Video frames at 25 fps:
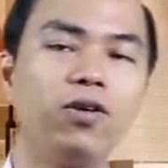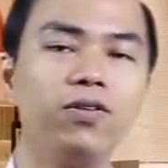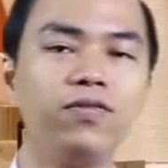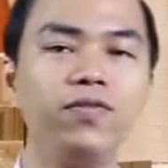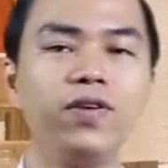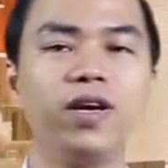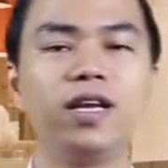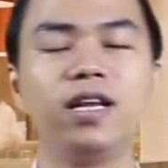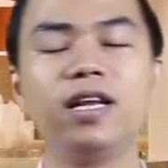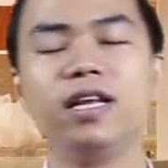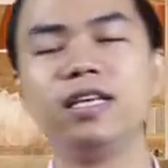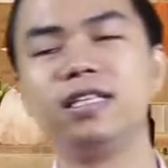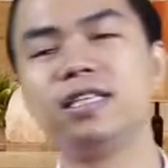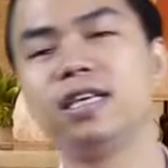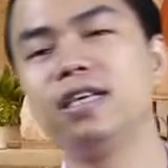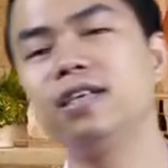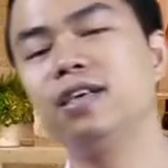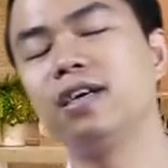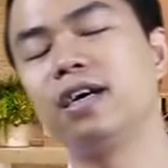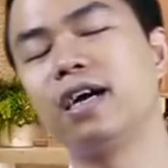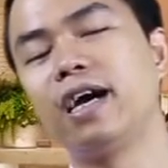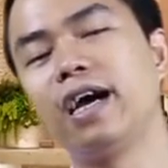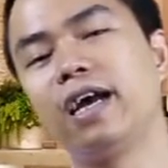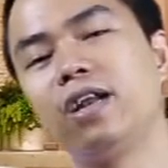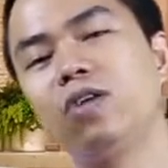hội viên thì sẽ
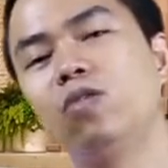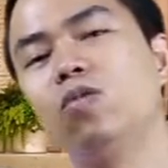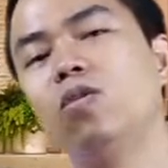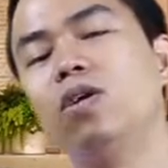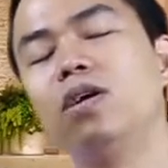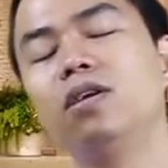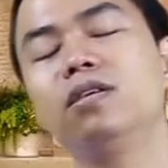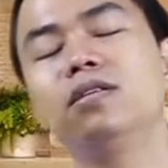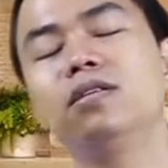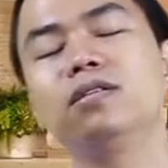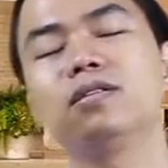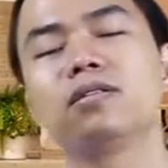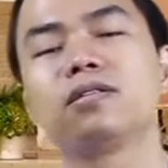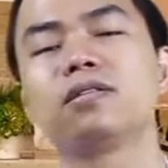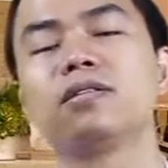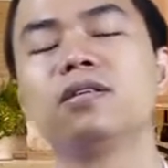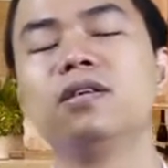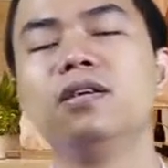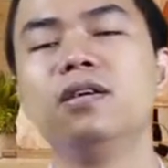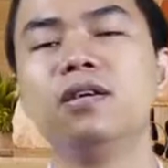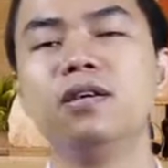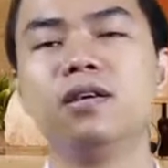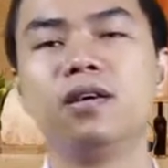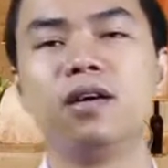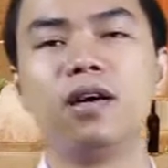được ăn uống
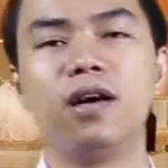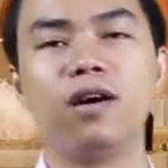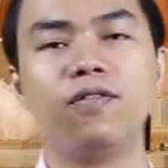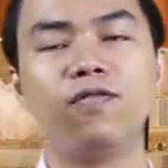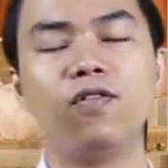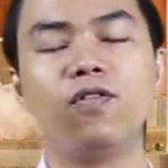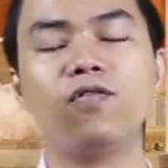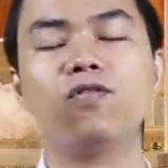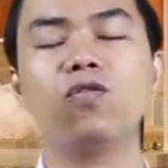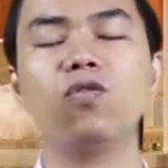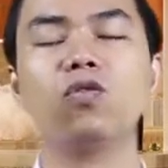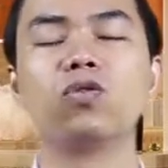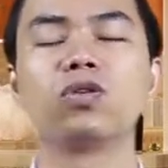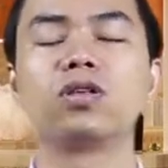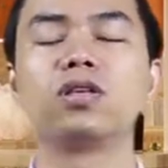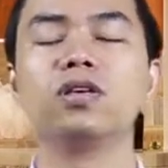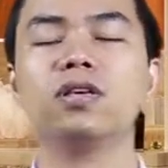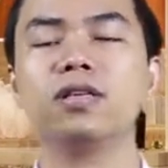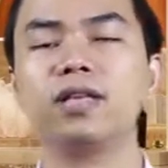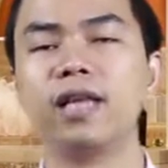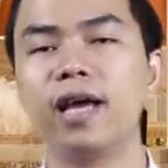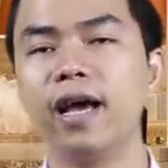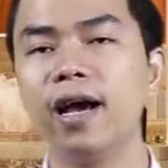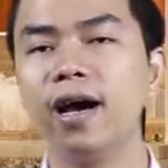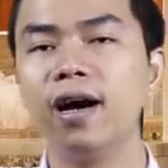à, phục vụ tử
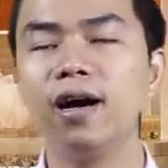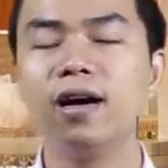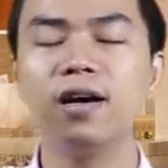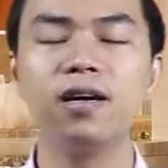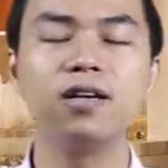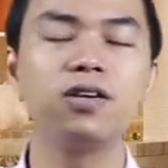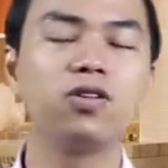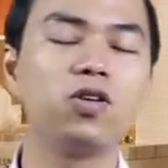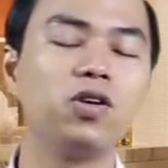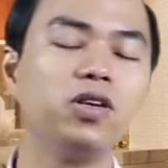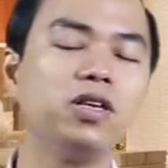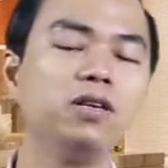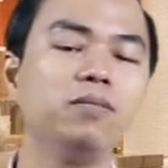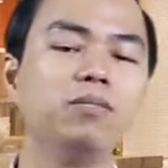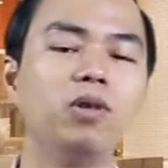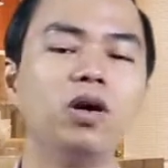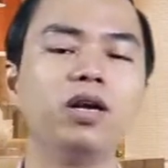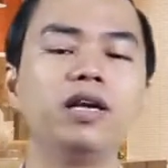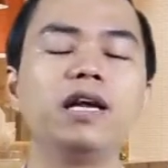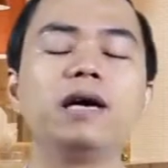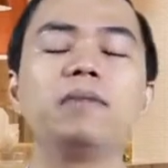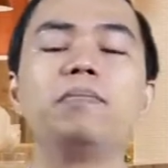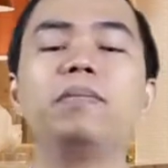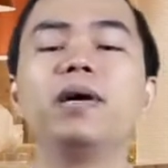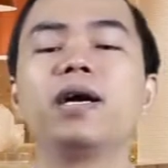tế hơn có những
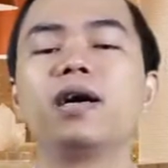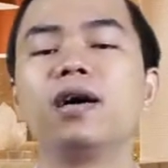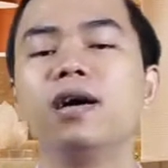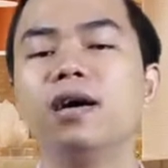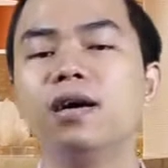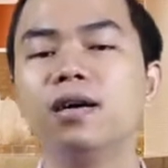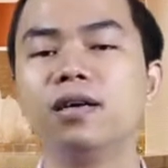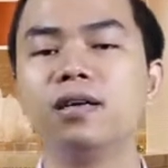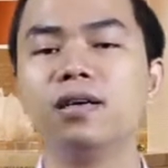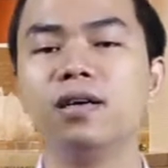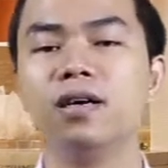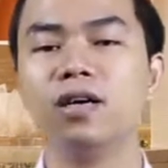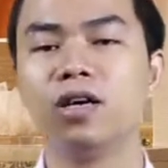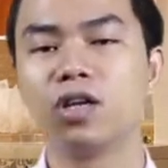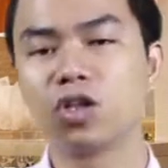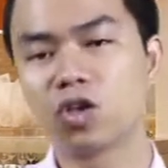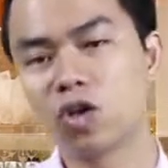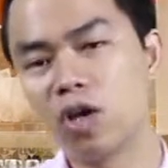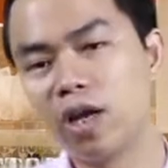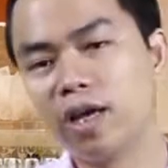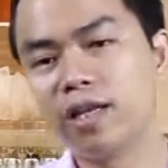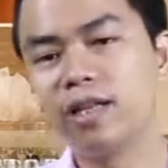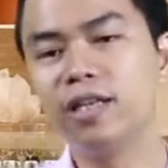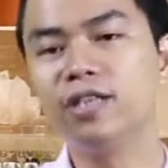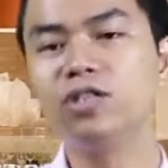món đặc biệt hơn
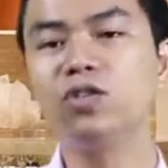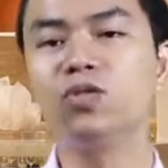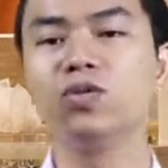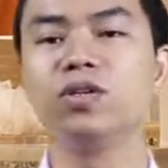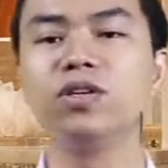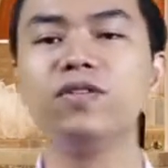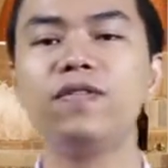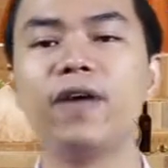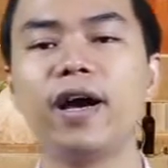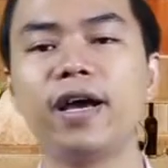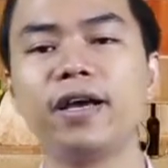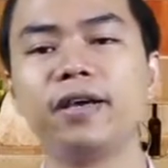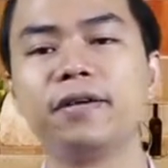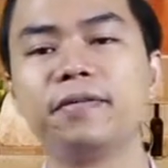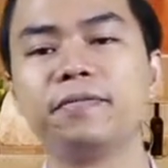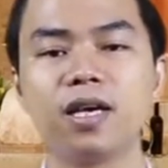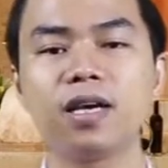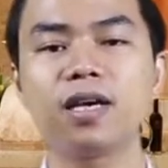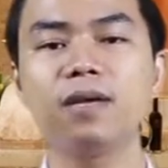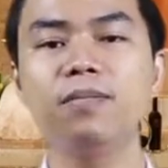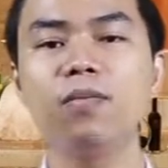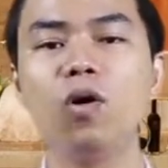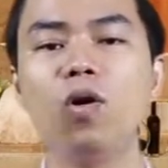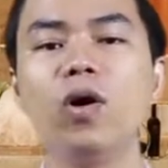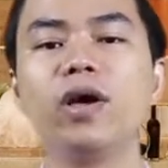tôi lấy thí dụ như vậy hay
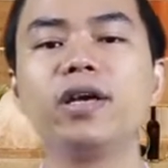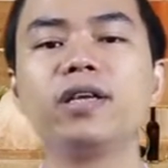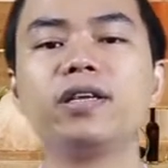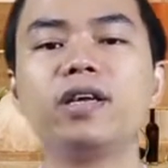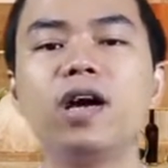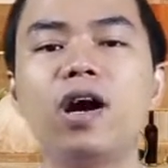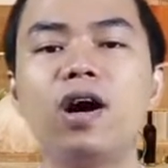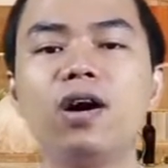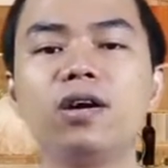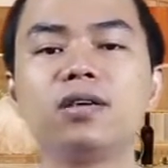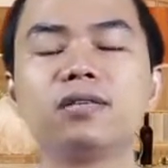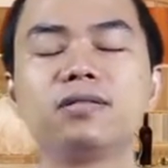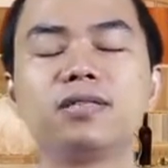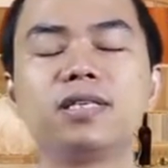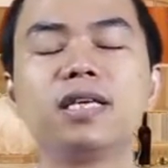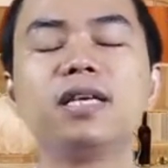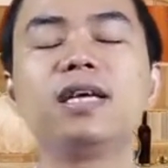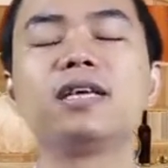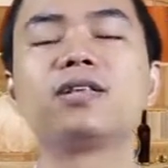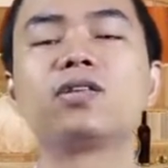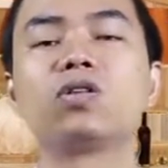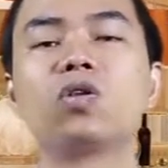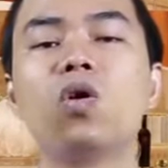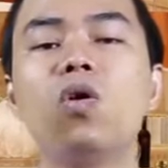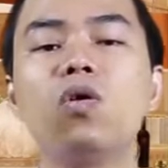cái mô hình đó rất
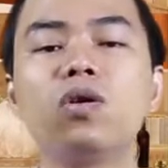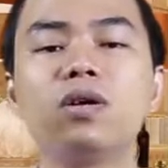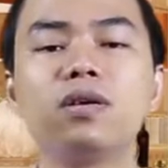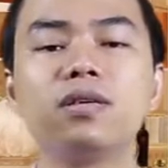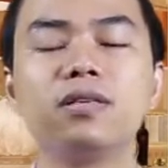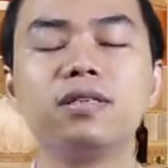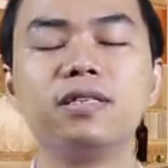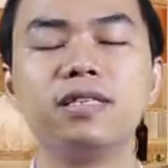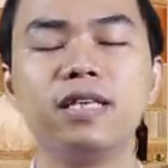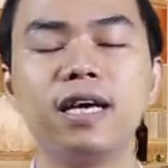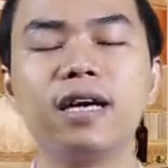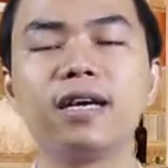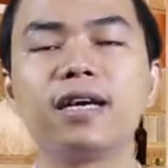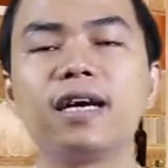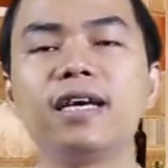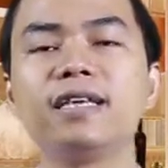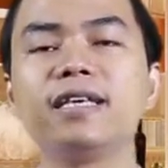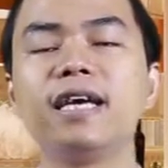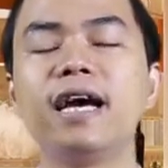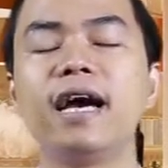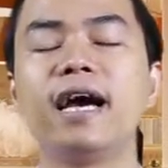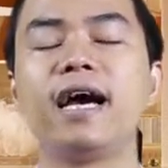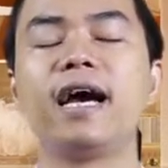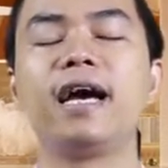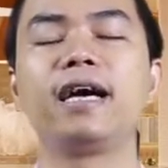là tốt nhá các
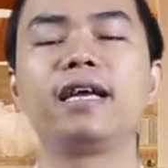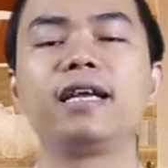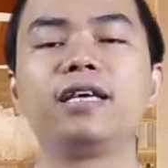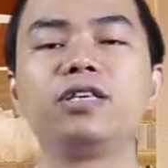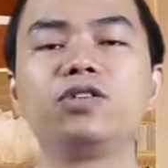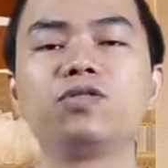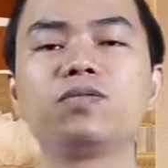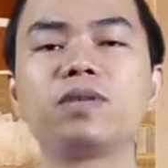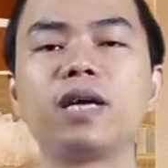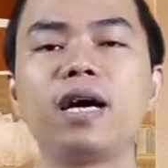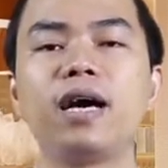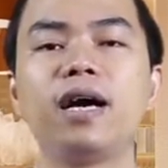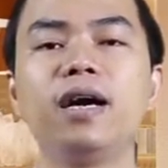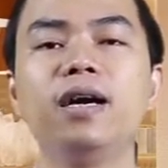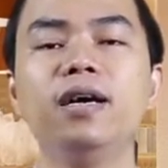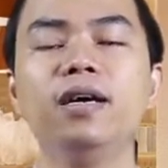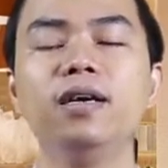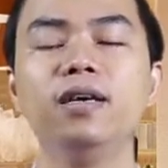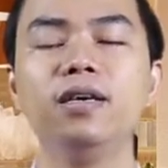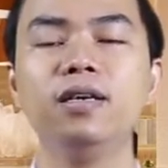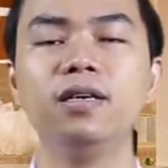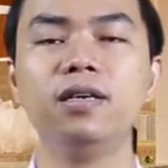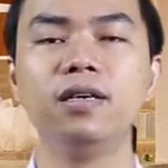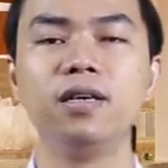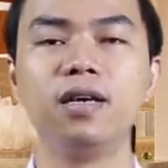nhà hàng thì chúng ta
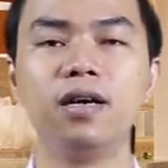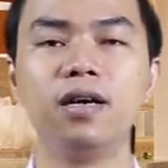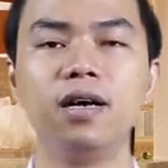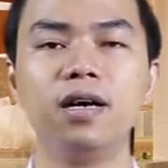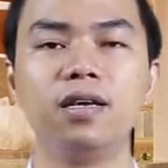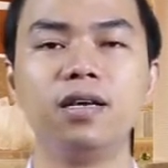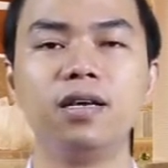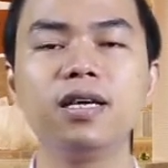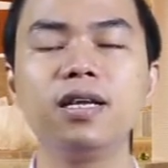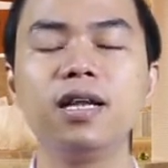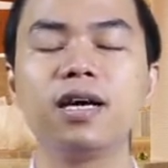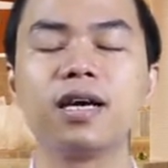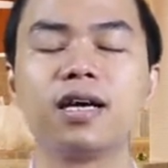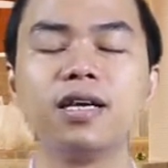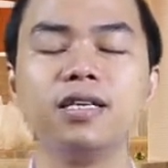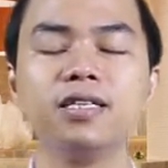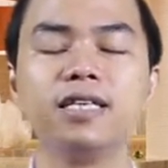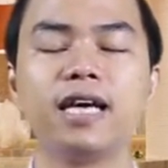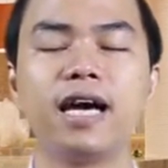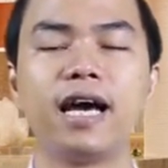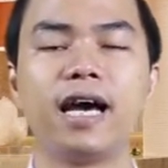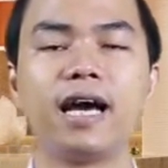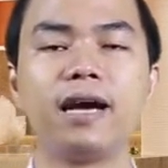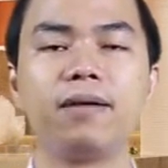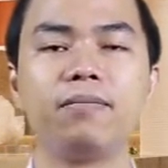à, nhất là các
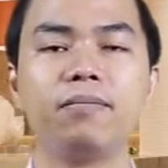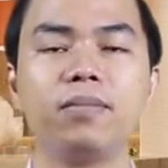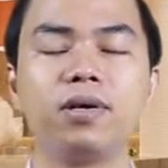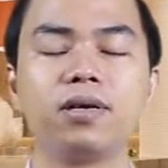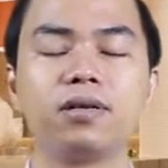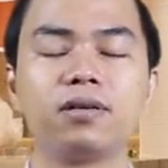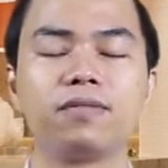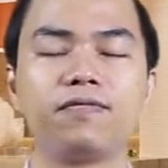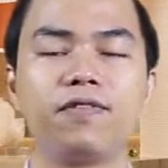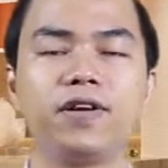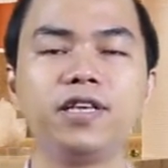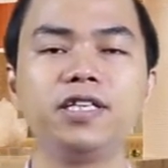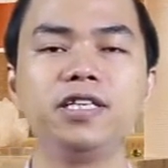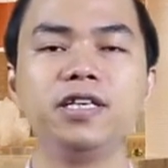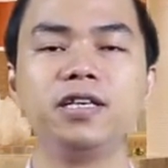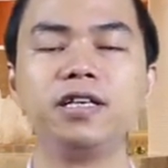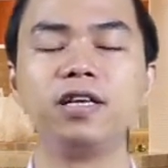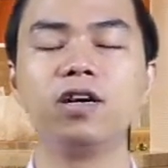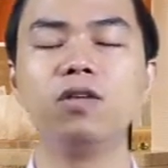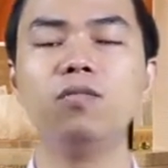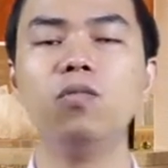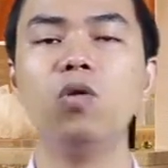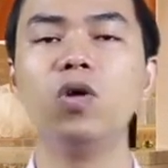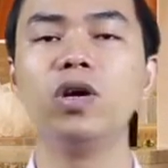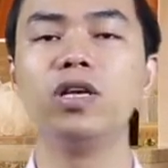nhà hàng mà phát triển
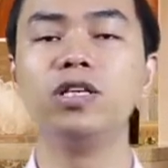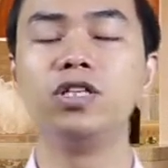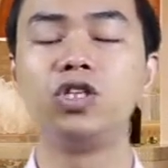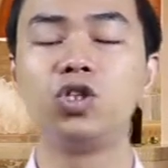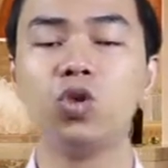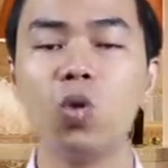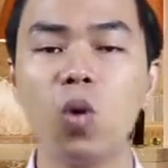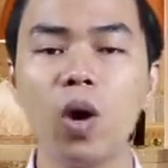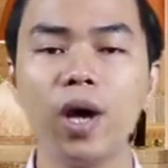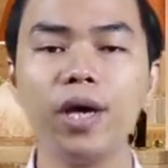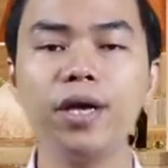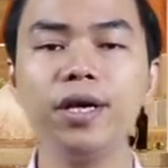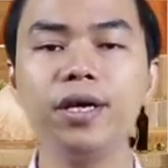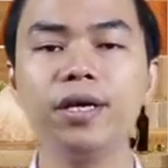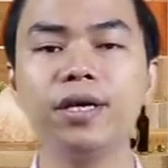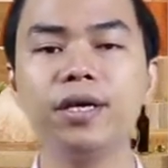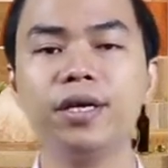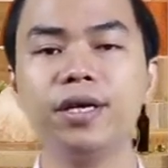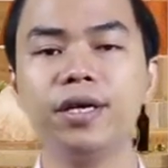theo mô hình chuỗi